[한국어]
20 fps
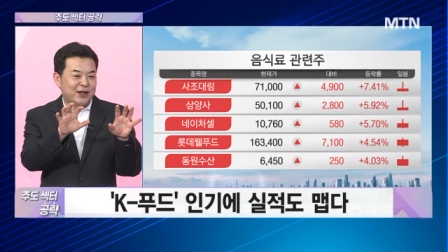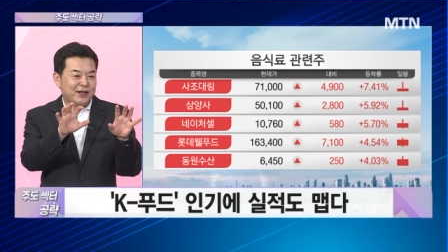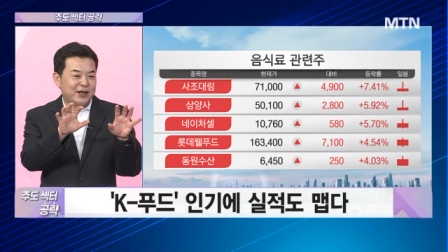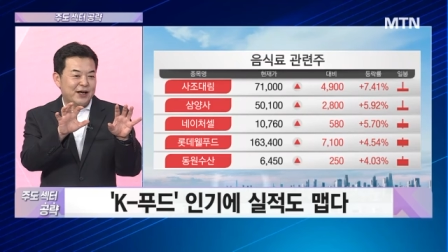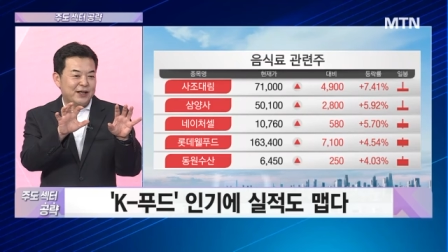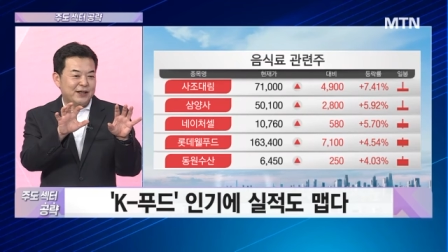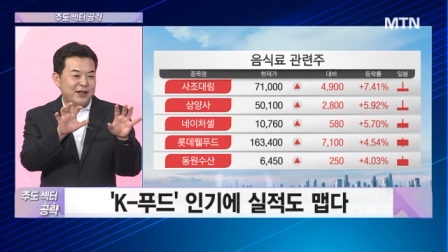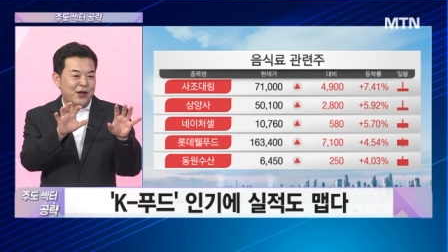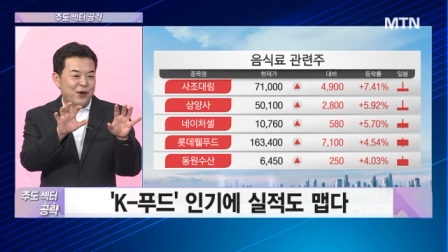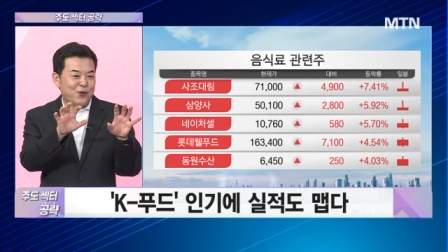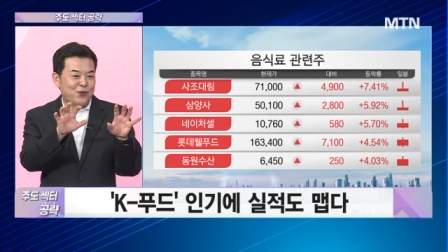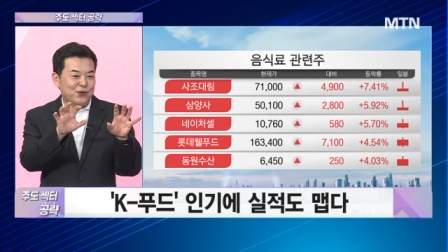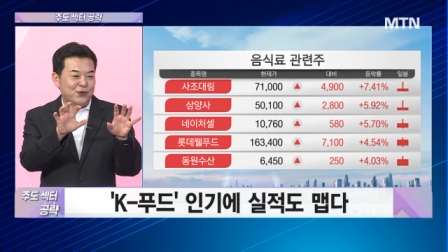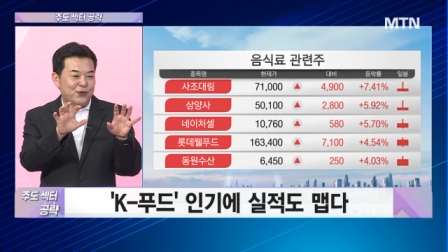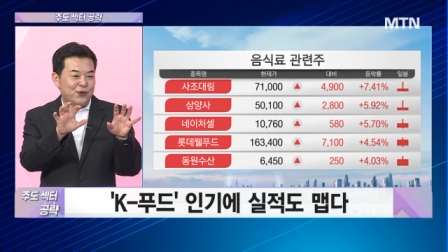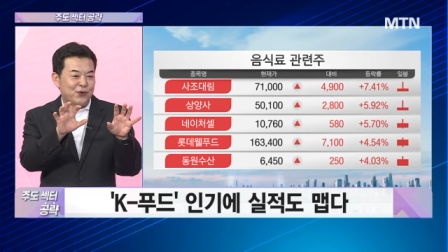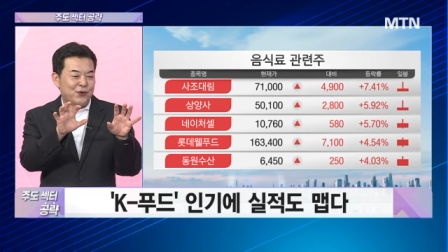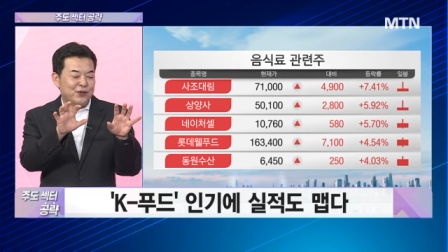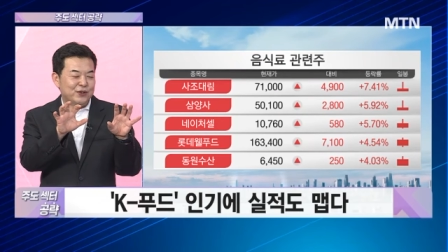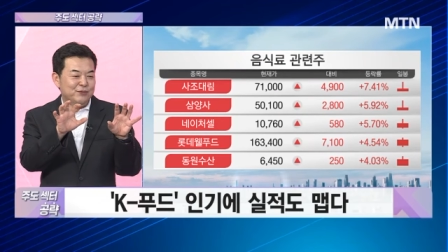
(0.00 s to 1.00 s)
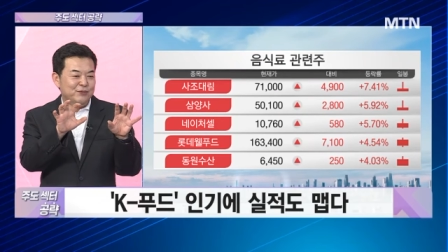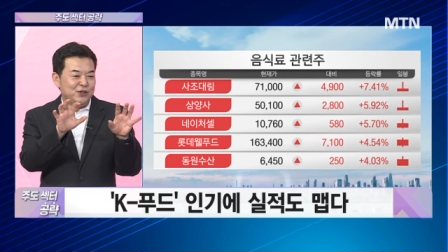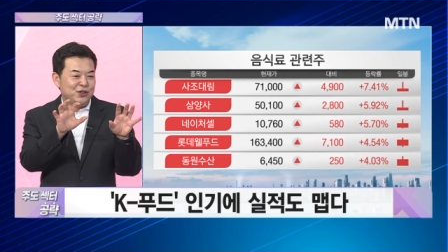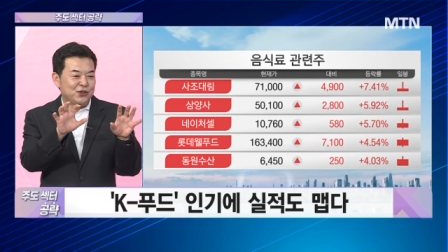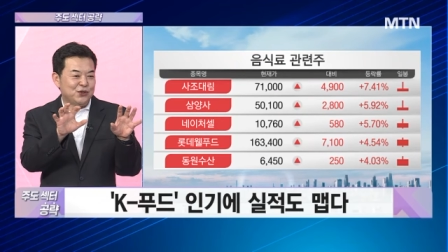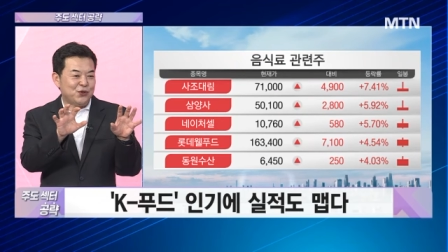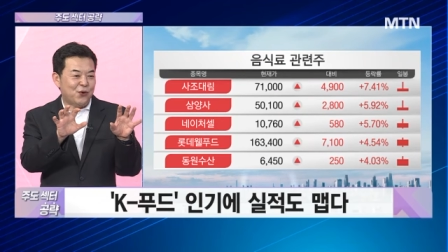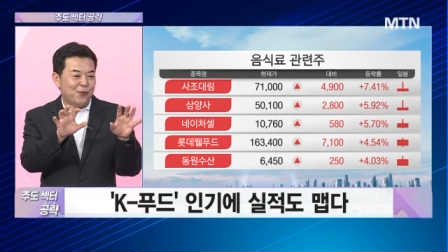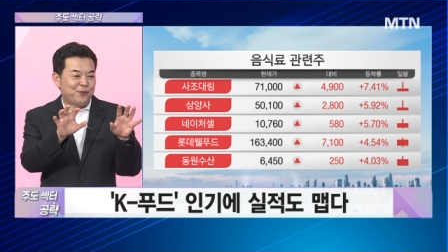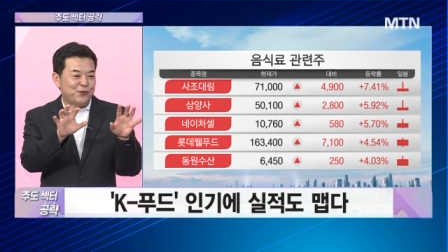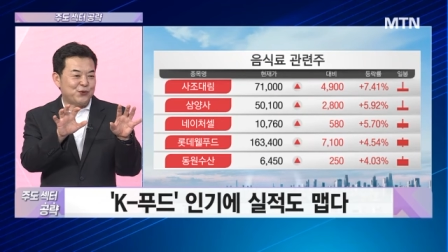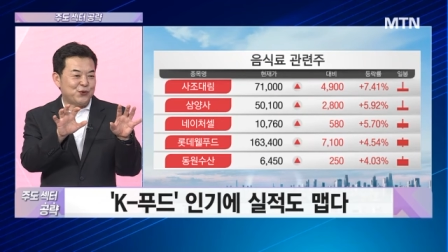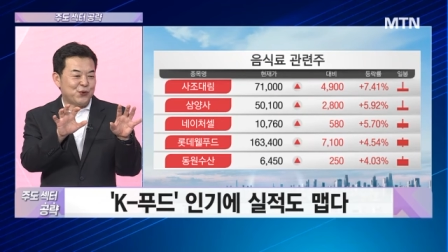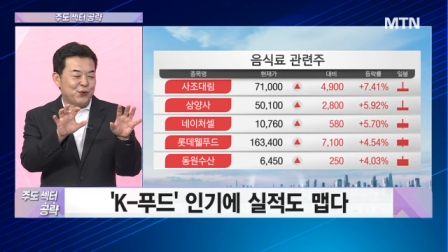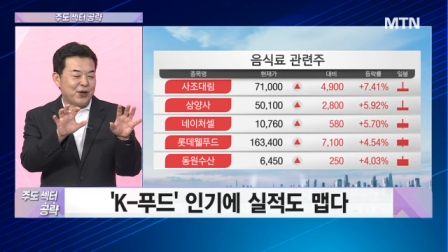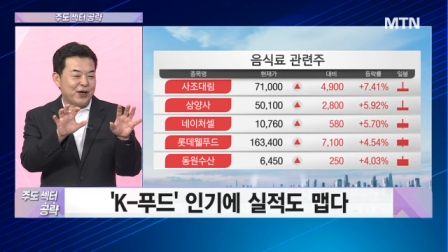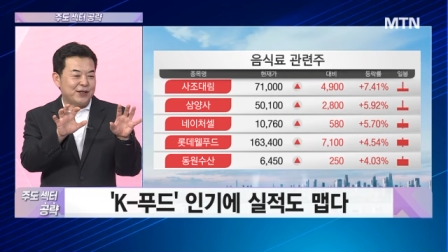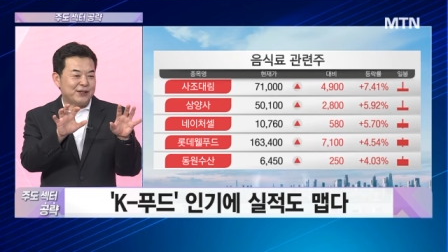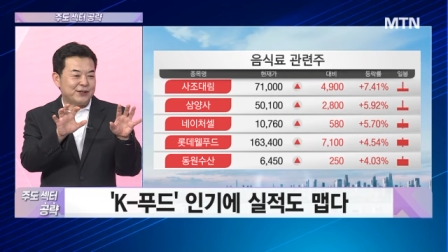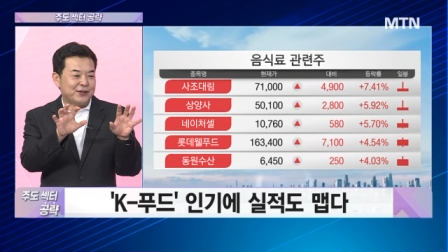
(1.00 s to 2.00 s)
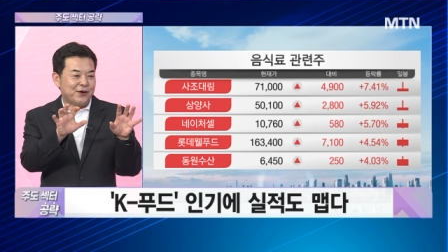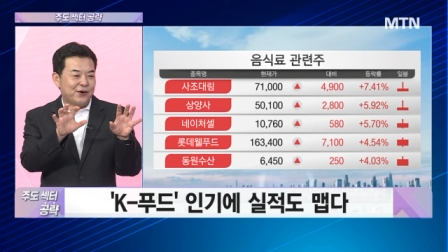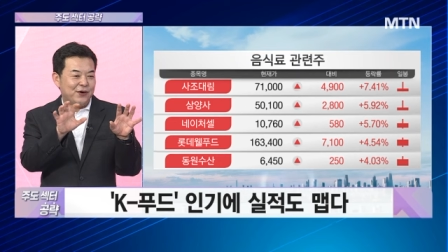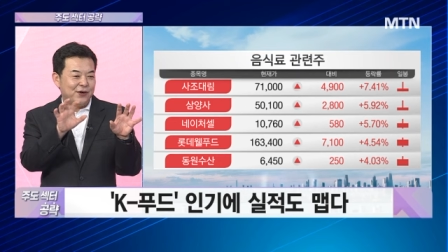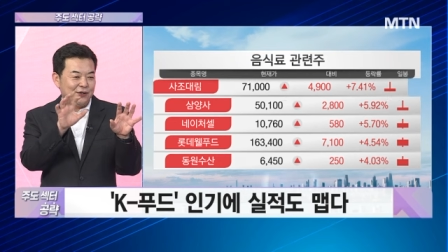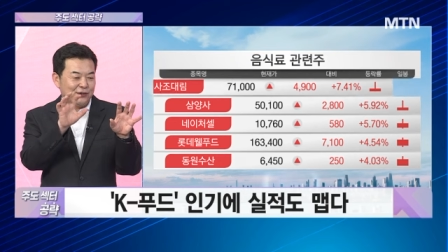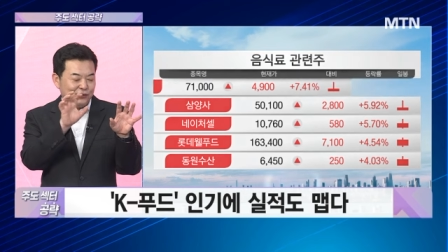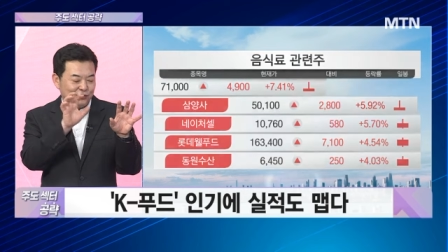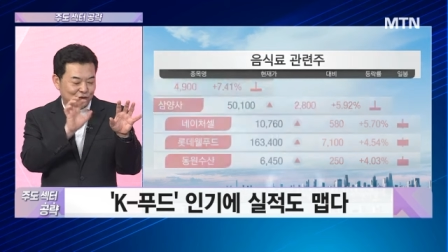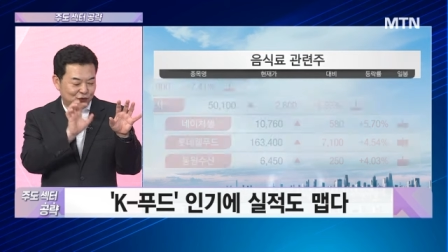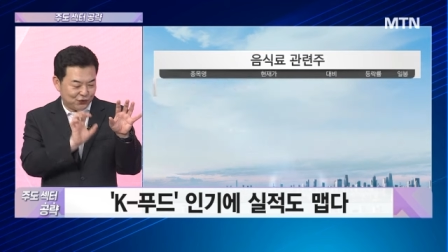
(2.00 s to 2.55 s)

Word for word: 대한 내용으로 음식료업종에서